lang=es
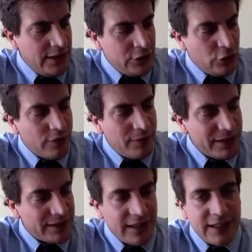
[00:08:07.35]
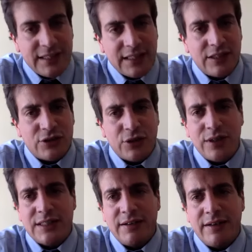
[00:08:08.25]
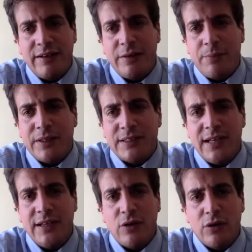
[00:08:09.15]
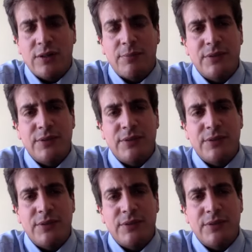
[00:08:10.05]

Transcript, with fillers: y obviamente esas tensiones se van a ver expresadas en cosas,